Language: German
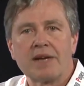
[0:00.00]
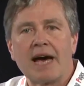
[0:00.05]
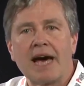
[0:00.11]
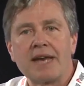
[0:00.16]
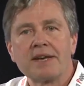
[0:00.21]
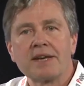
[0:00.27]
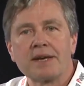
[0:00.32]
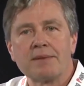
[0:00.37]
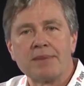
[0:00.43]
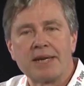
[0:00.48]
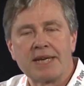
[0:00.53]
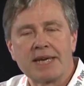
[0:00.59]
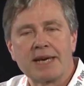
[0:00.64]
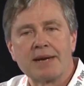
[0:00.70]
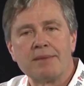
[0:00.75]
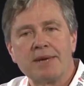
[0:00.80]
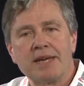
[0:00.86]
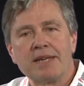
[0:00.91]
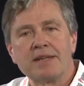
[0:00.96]
andere
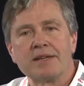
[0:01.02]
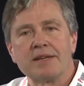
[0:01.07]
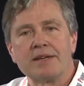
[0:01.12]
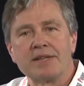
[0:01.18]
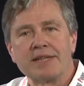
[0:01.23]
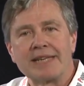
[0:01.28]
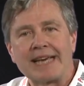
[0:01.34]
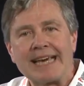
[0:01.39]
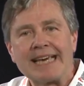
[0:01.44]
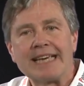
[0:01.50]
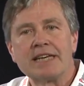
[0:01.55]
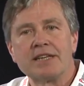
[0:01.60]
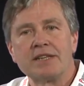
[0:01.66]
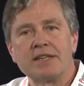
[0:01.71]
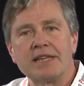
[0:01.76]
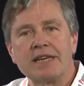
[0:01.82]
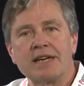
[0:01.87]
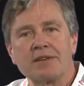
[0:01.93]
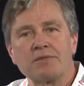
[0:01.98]
Medikamente
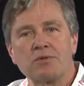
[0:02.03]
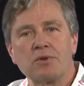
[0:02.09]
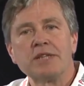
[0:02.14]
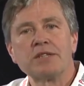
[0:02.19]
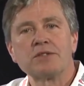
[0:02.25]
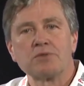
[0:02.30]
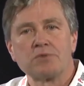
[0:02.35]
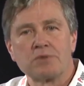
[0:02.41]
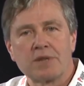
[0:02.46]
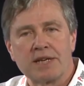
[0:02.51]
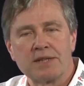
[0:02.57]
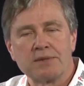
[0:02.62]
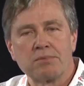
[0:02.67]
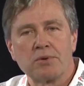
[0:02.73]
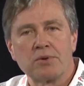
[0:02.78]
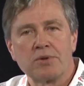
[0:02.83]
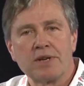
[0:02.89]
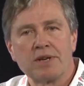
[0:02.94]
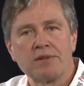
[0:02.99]
dringend irgendwo hin zu
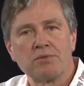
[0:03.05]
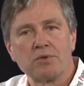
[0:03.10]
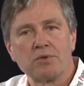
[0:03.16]
transportieren,